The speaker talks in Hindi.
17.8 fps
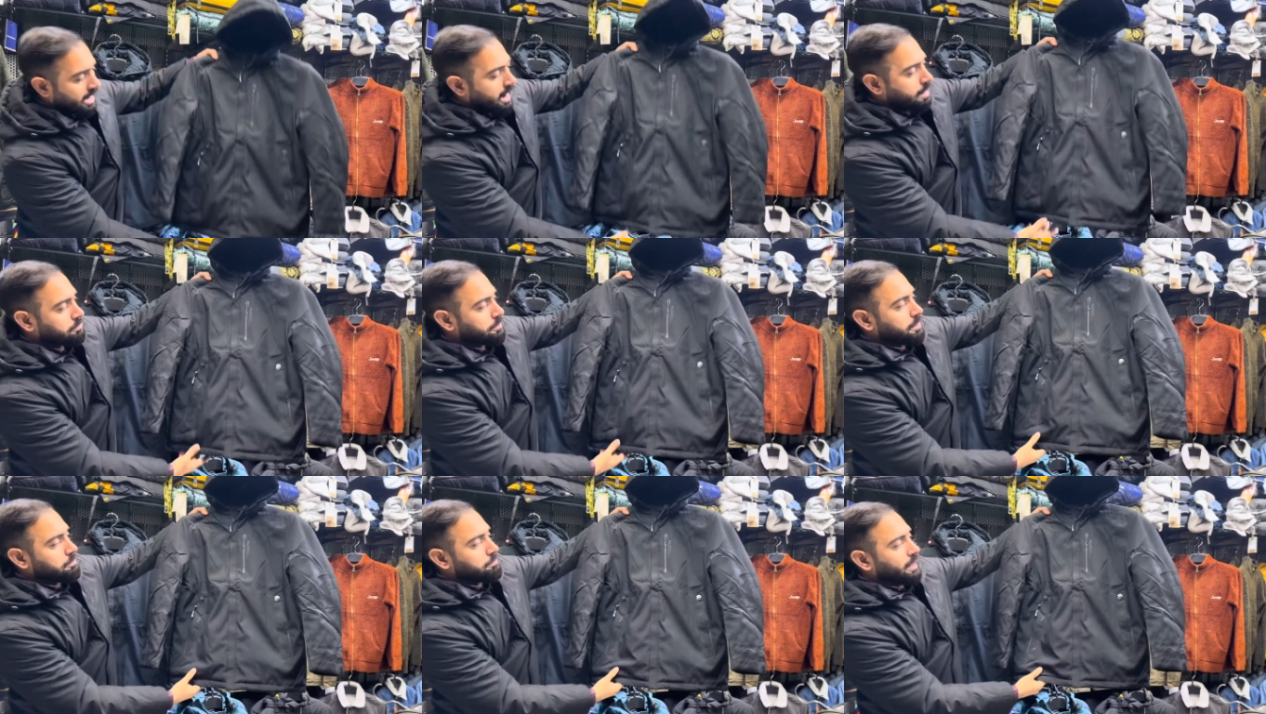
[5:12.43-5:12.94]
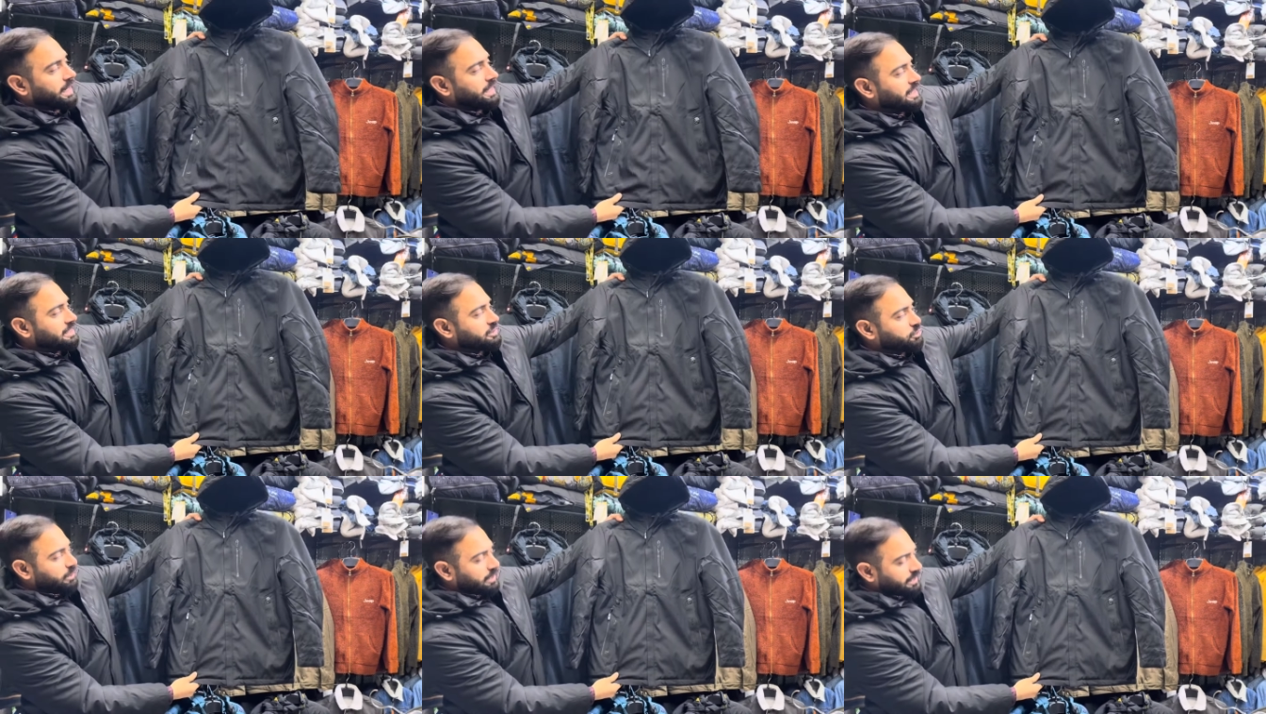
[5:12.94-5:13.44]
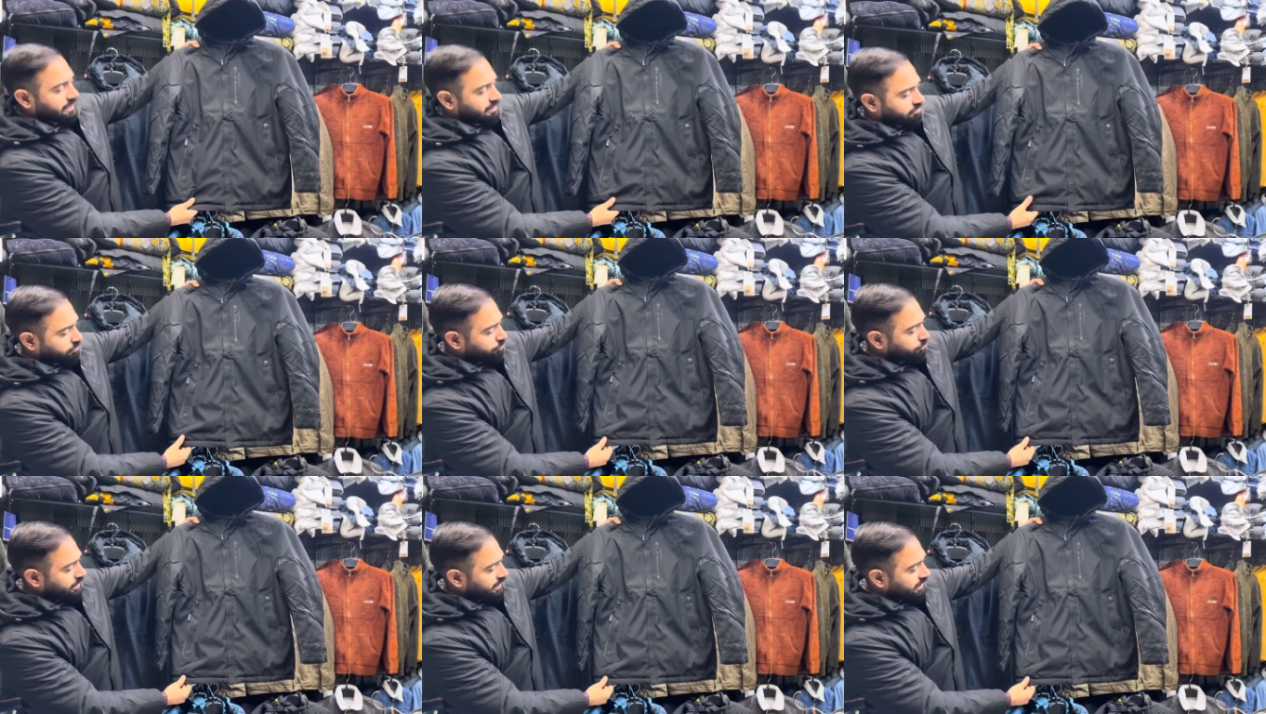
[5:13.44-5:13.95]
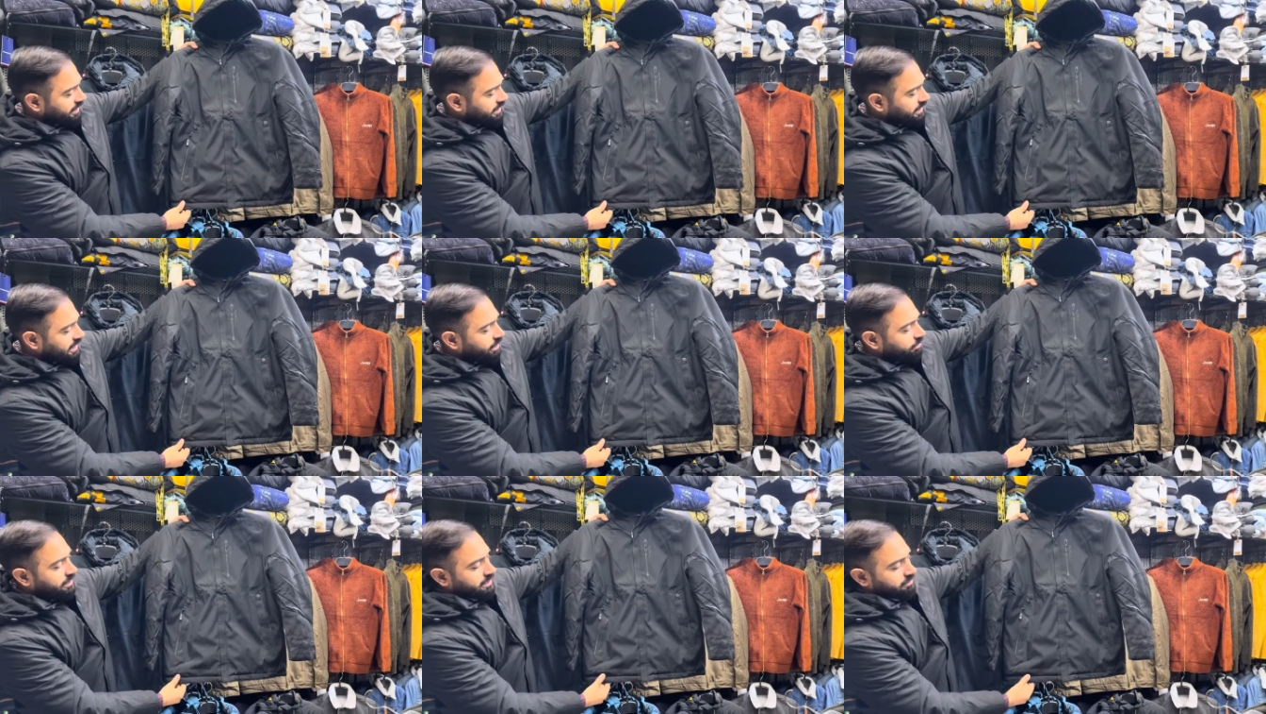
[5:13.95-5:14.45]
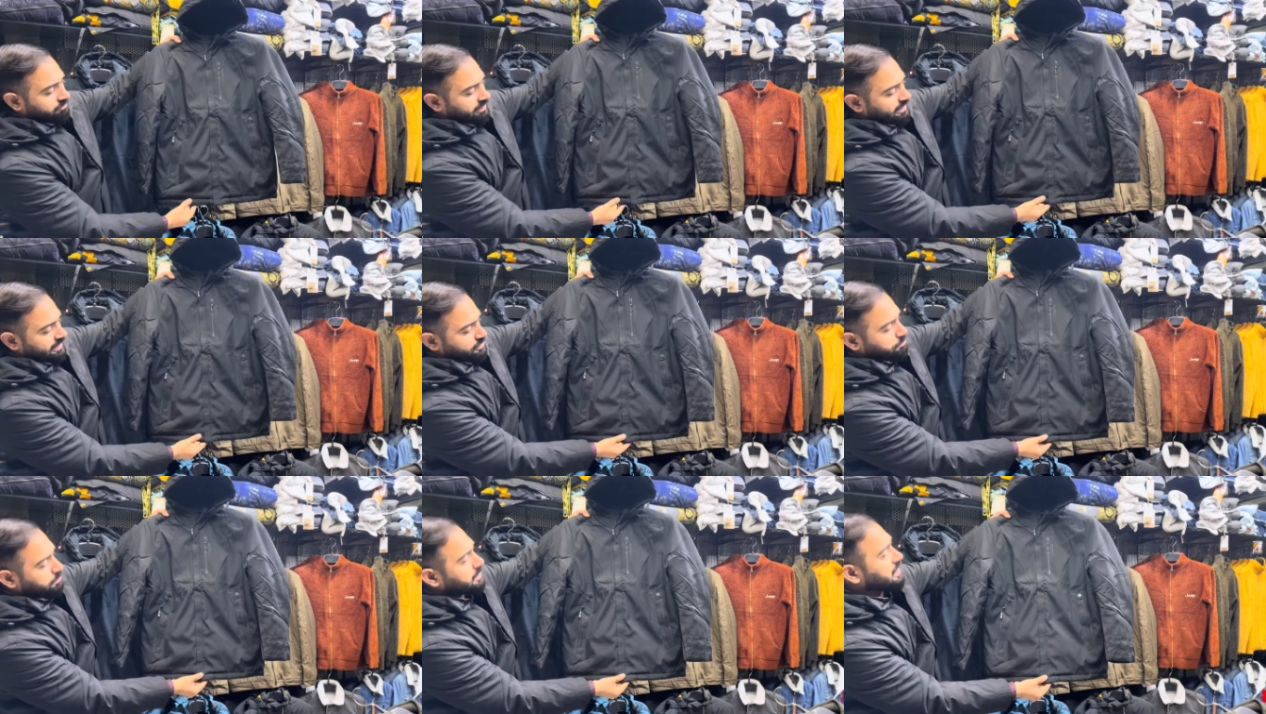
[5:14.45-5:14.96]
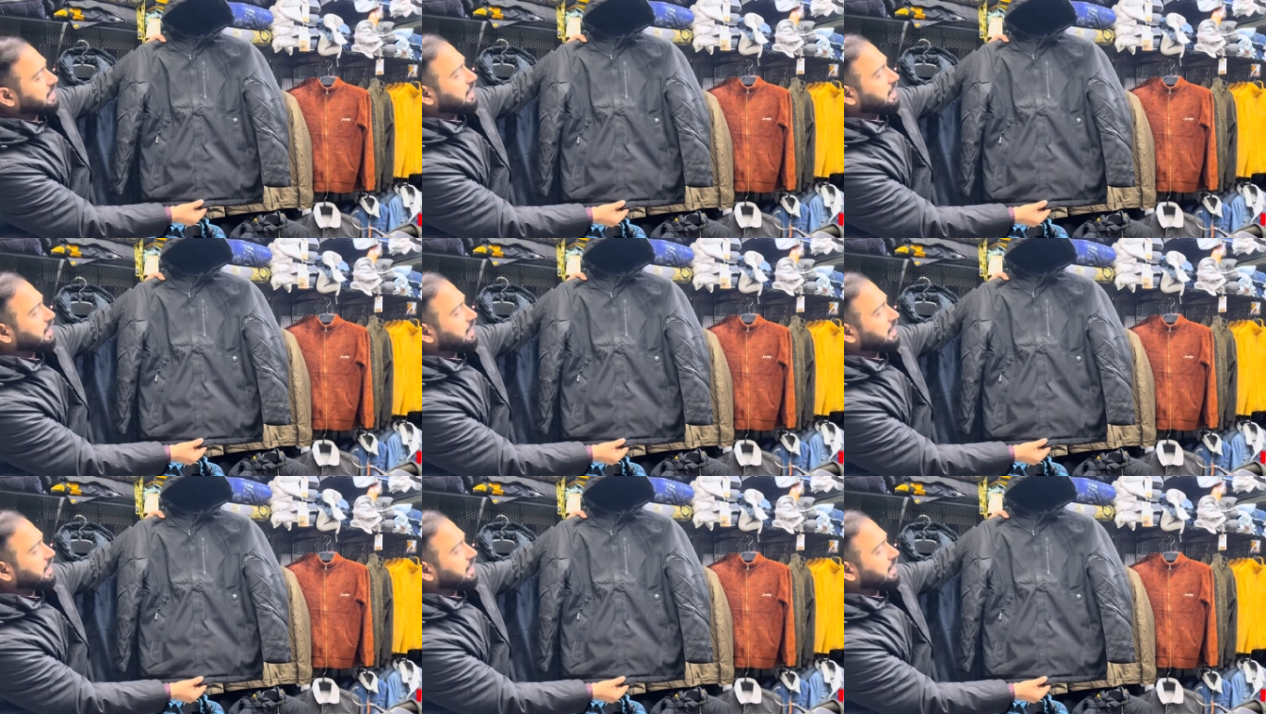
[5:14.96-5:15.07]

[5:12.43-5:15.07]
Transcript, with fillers: आपके भाई ने जो है ना वो वेयर किया हुआ है वेरी स्पेशल